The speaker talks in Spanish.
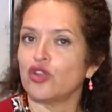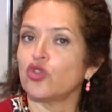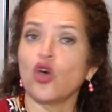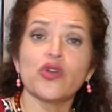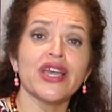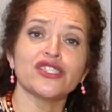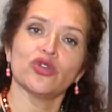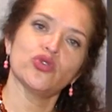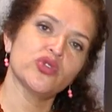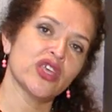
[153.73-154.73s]
Todo
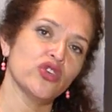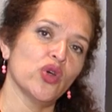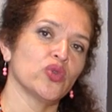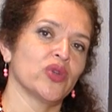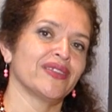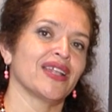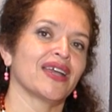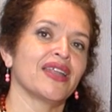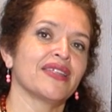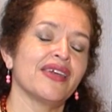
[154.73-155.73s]
esto sucedió durante el
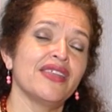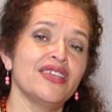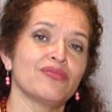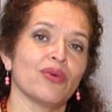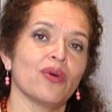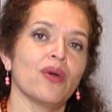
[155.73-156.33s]
cardenismo,